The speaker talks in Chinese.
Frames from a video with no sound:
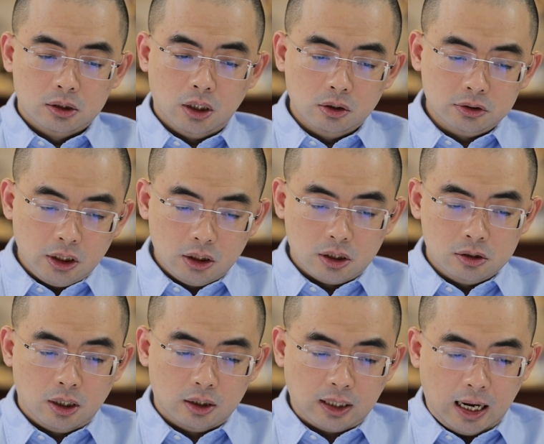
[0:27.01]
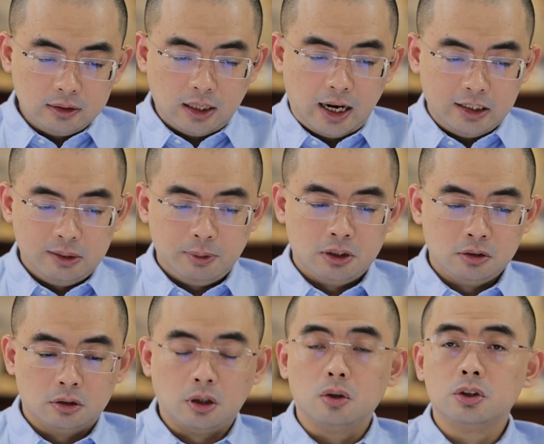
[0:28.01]
然后这个人呢，他呢还是被他
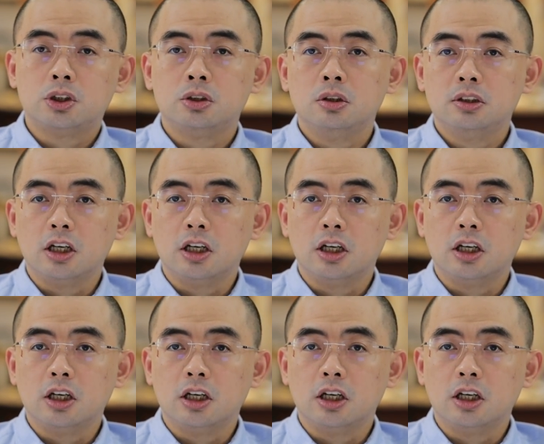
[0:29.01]
的导师